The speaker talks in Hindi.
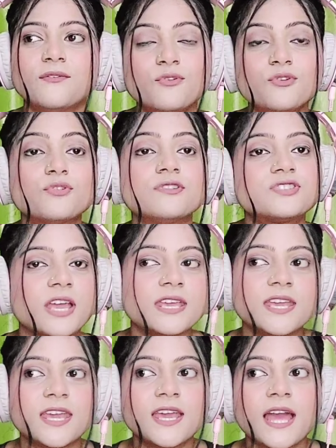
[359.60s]
उनको
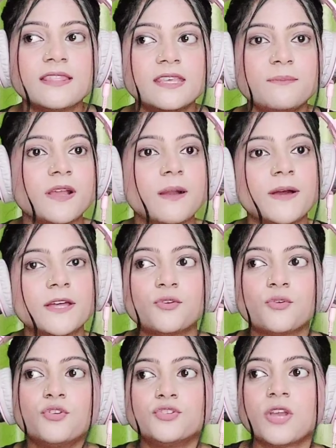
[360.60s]
चाहिए एंड दीपिका
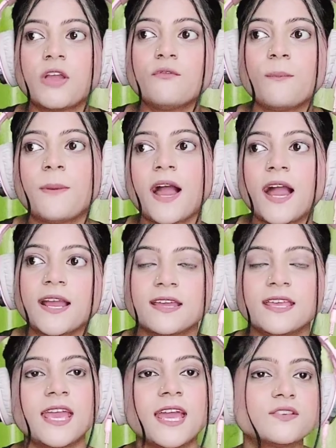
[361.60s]
पादुकोण जो है वो भाग
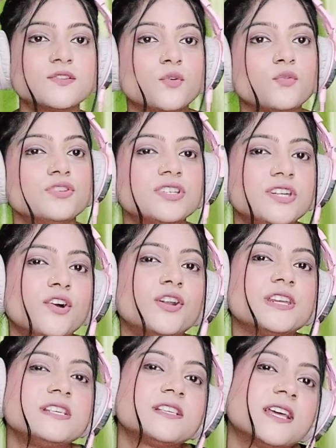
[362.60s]
गई है सो कुछ तो
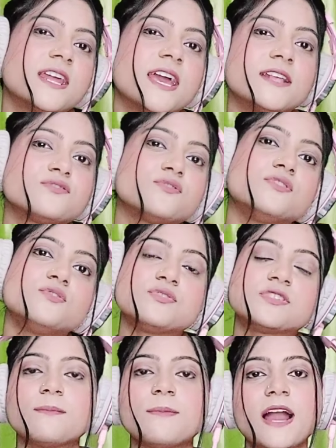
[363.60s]
रीज़न है जो
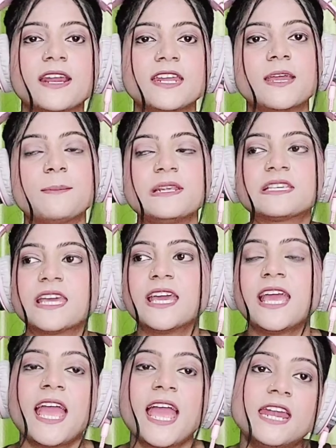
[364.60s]
उसके भागने के पीछे
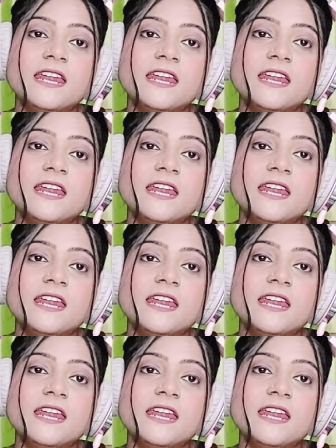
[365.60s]
एंड